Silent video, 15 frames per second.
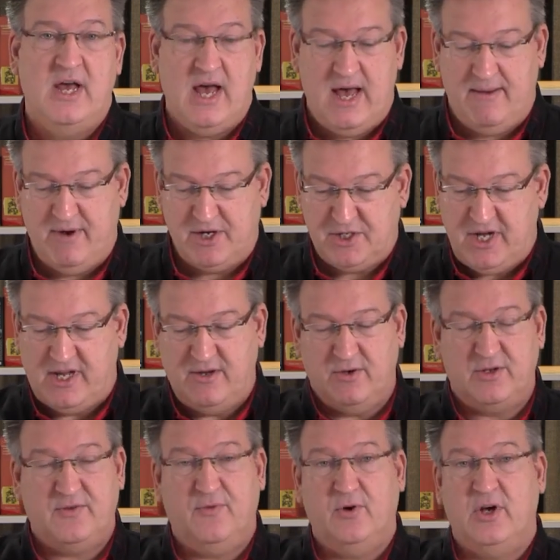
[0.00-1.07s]
aber stellt
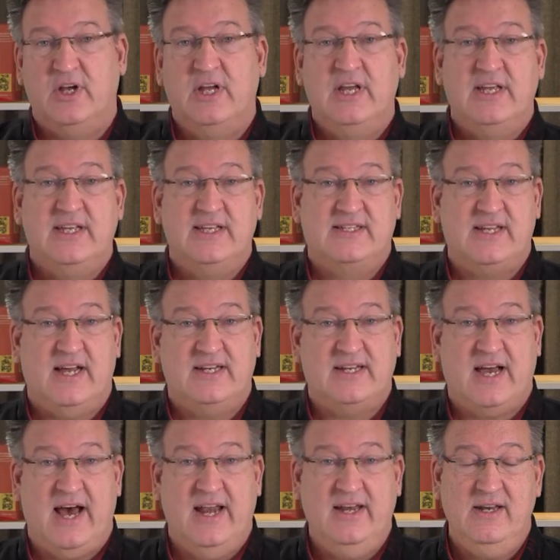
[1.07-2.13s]
euch vor, ihr seid
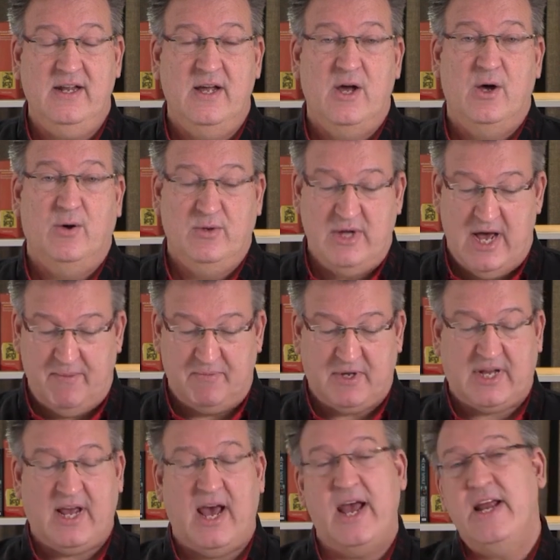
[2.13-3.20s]
dran und
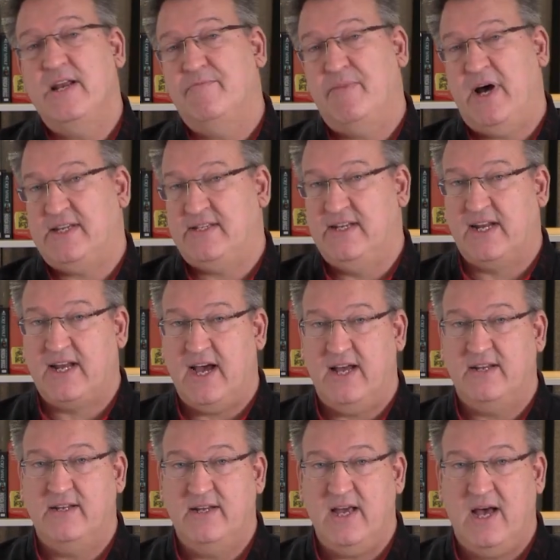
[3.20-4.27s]
habt keine passende
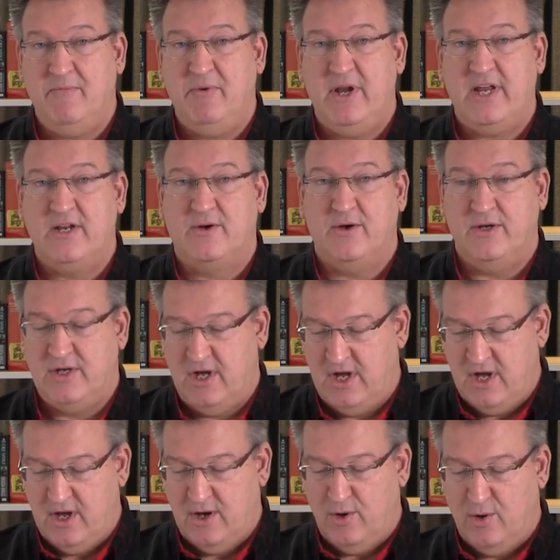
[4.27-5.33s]
Karte, die ihr ablegen könnt
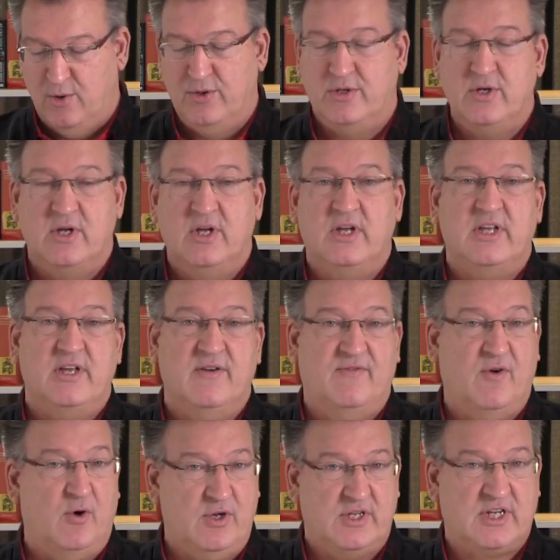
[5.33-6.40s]
und ihr
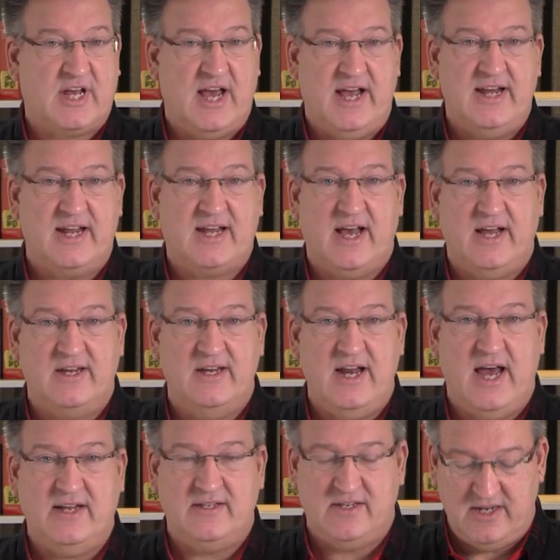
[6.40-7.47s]
wollt keine Karte
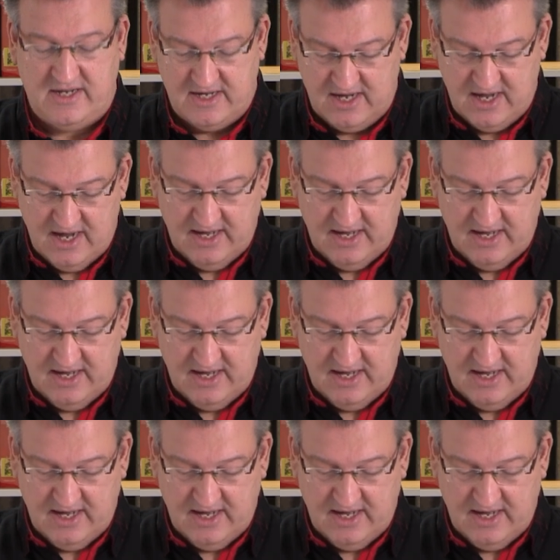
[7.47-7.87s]
nachziehen.